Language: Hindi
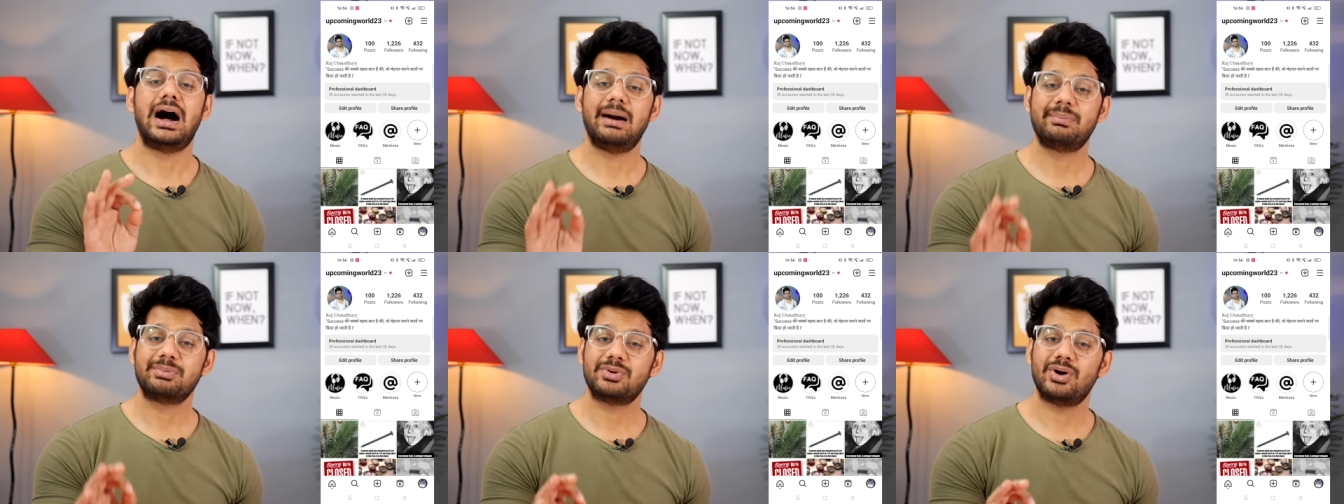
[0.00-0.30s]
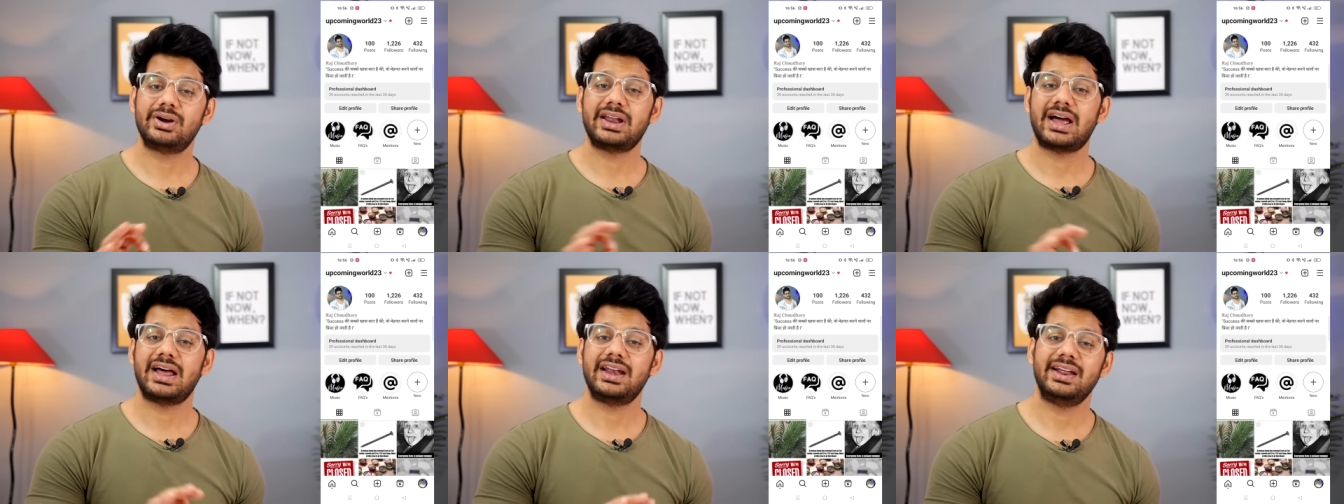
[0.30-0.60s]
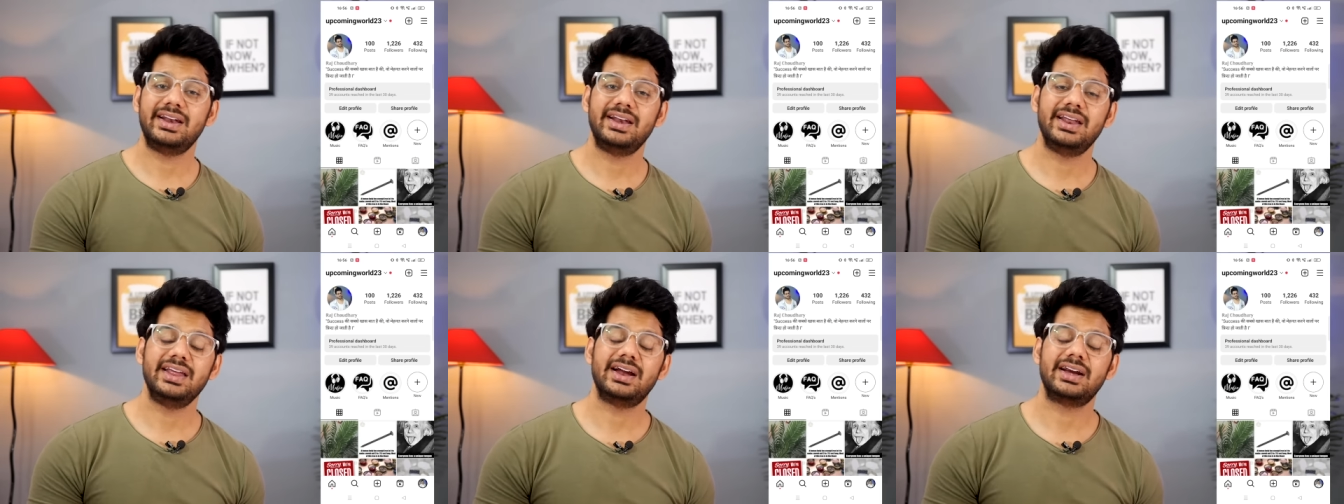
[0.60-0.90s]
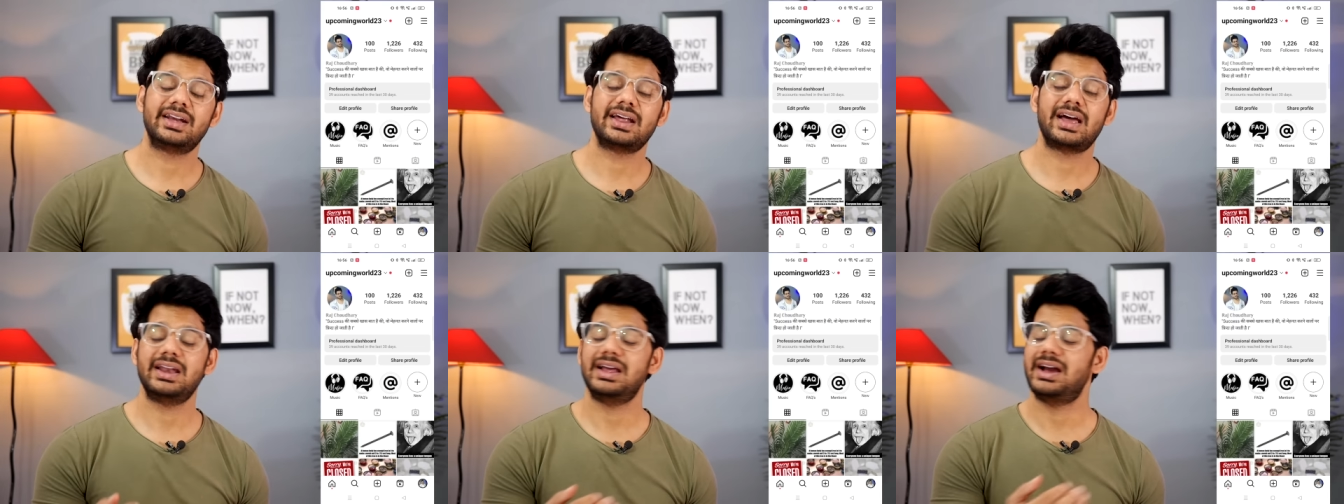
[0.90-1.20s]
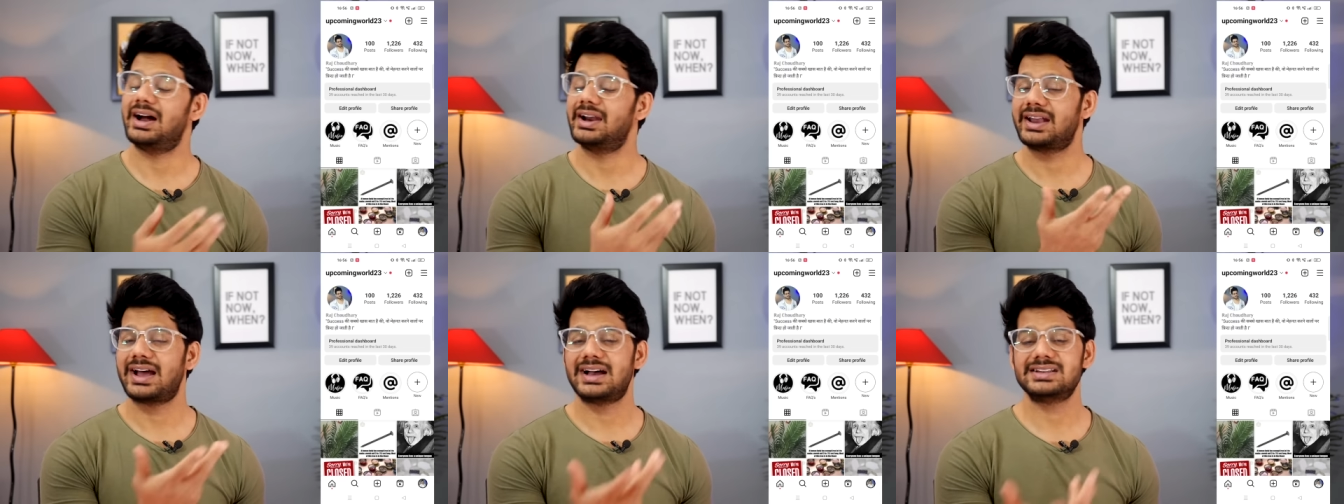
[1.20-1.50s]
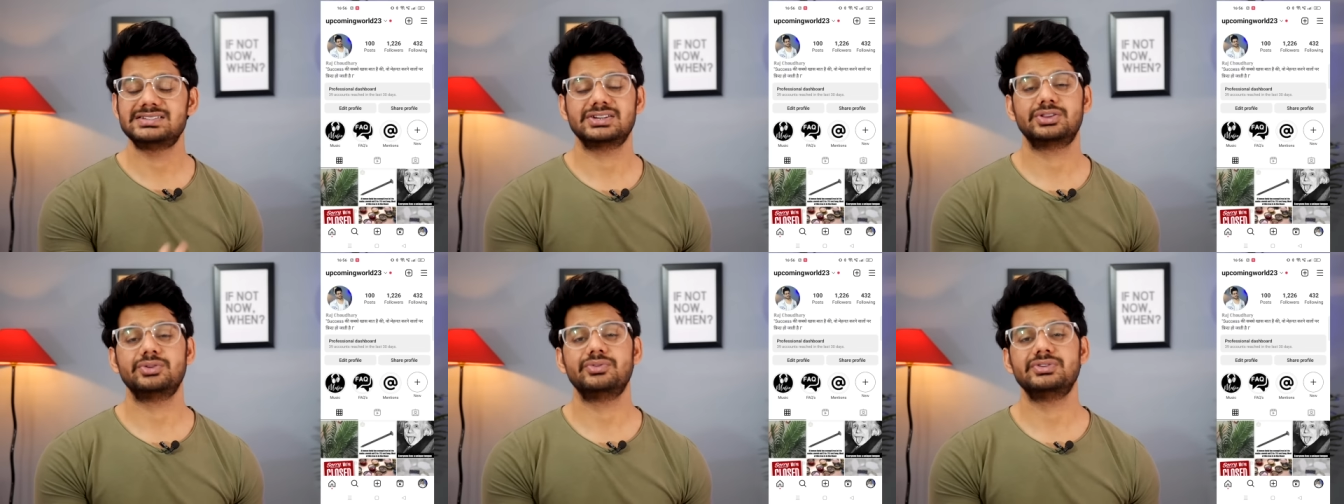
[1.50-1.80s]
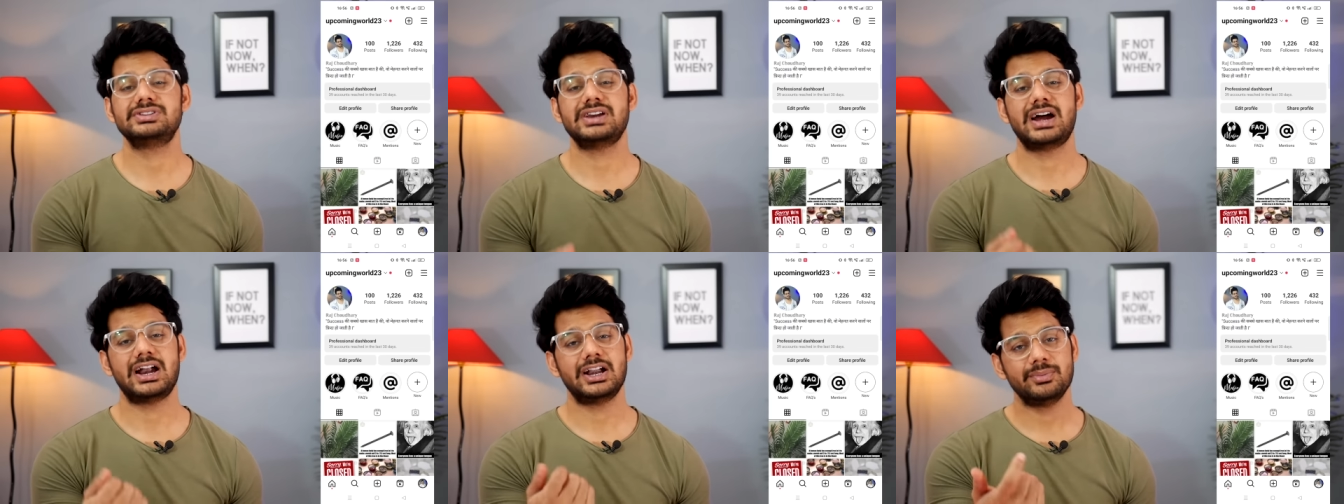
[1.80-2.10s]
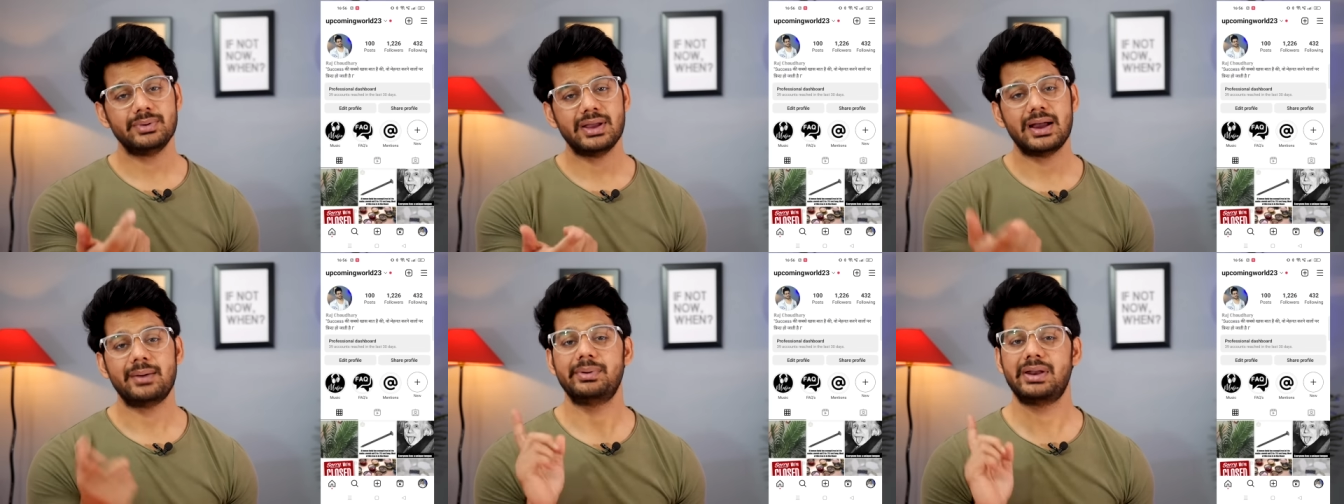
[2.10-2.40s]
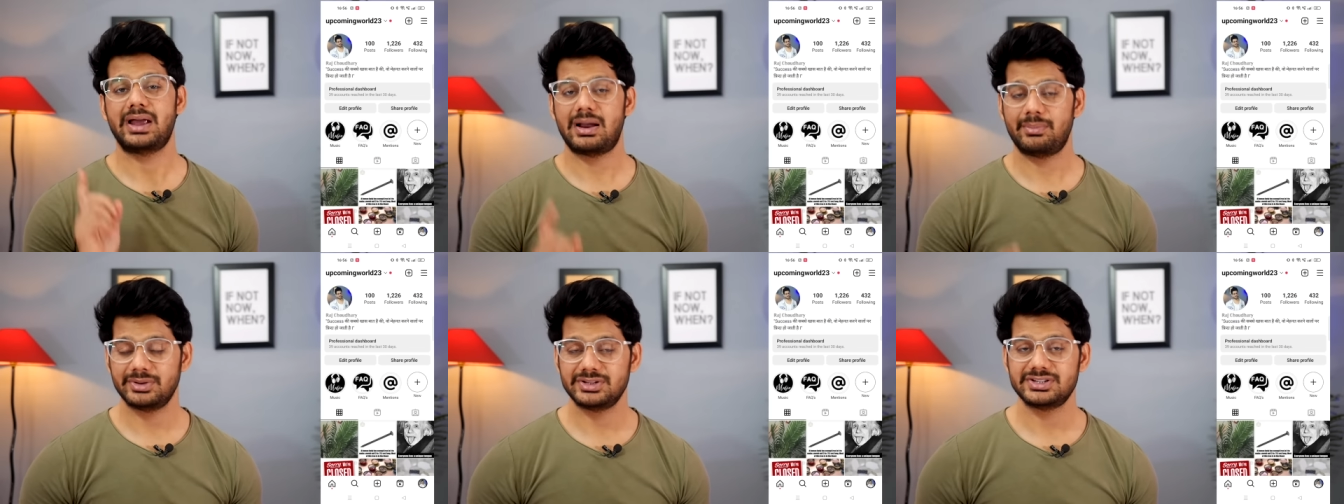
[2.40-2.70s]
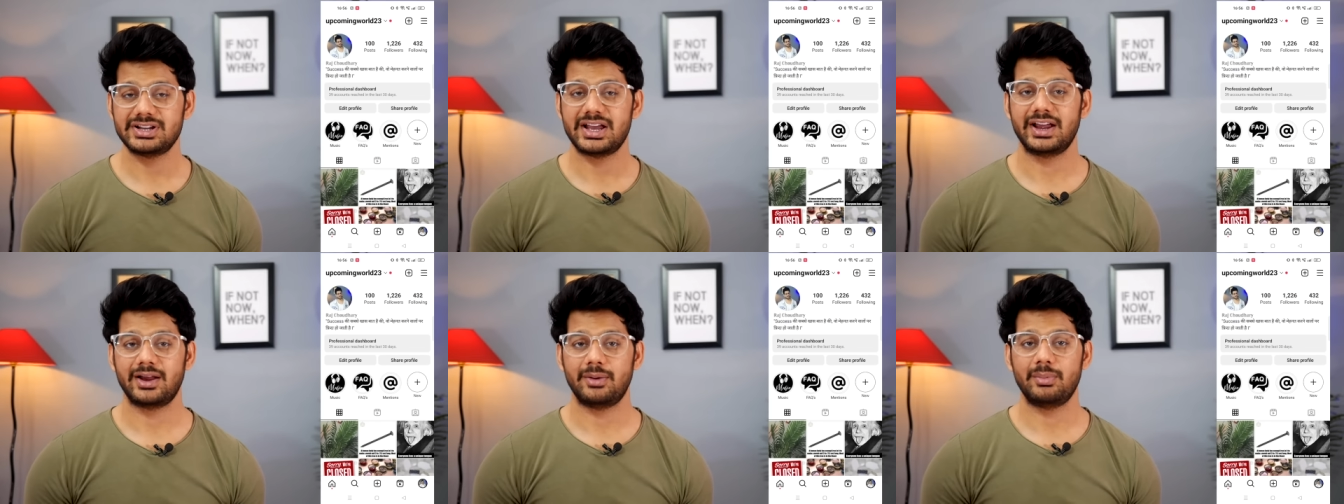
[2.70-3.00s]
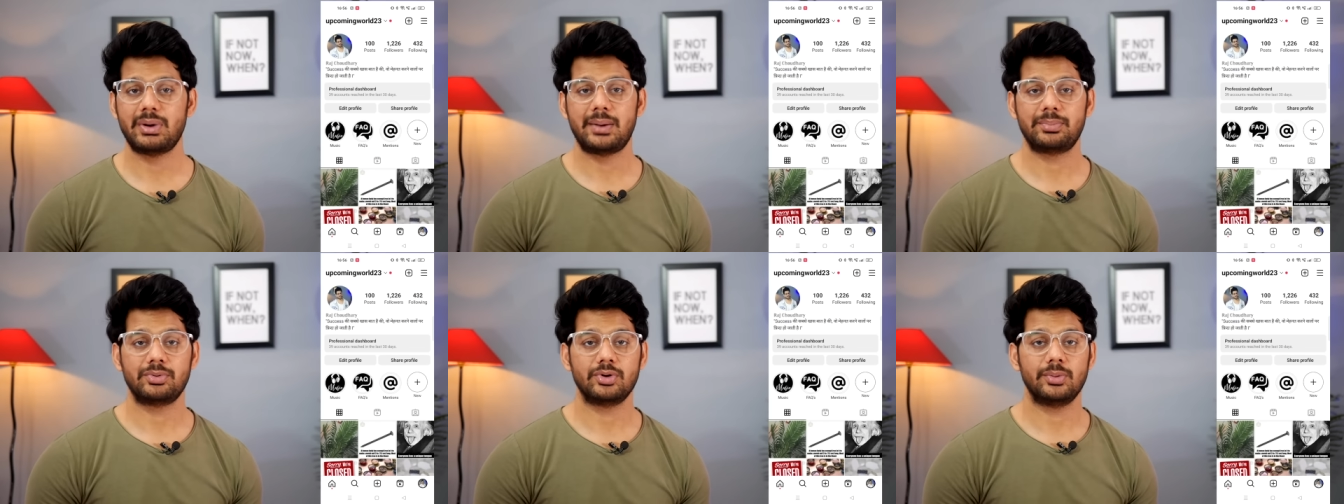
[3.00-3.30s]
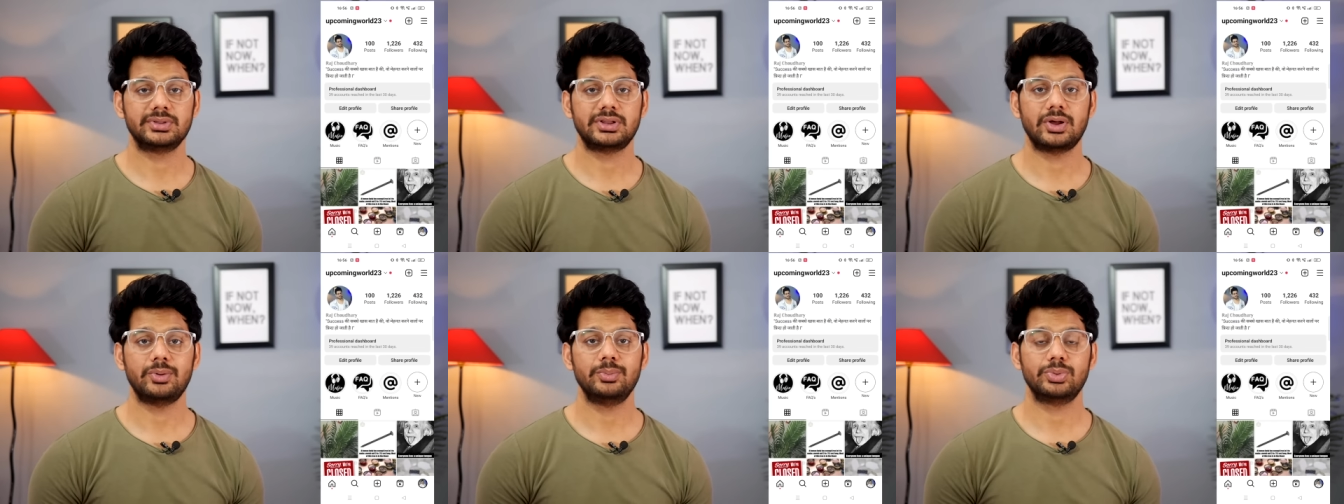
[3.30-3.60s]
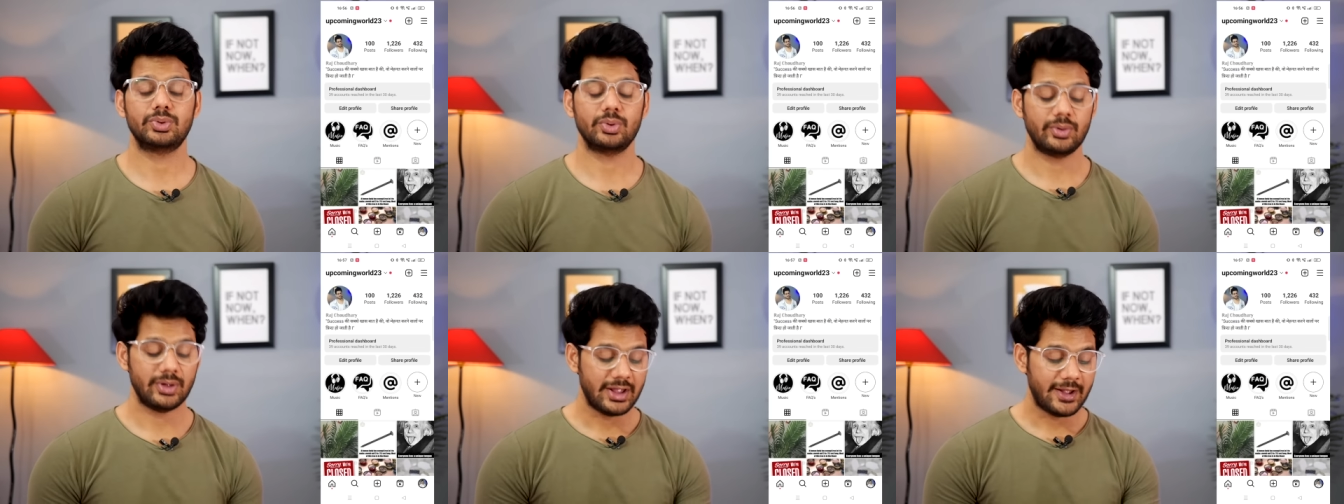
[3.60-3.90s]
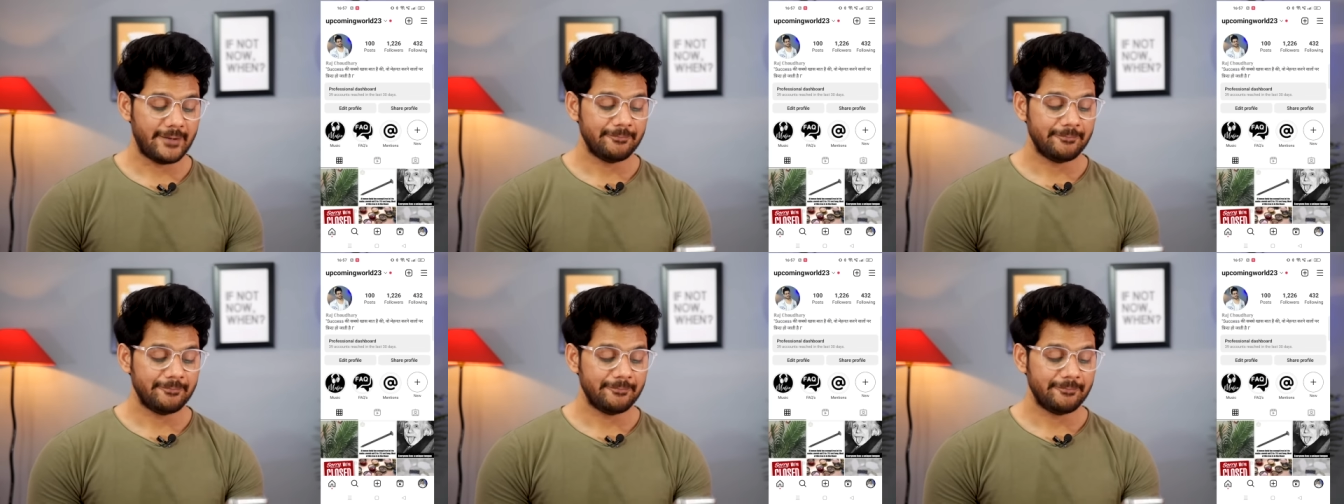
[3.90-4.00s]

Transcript: आपको हटाना नहीं हटाना हटा सकते वैसे हट भी अपने आप ही जाएगा मैं आपको बताऊँ तो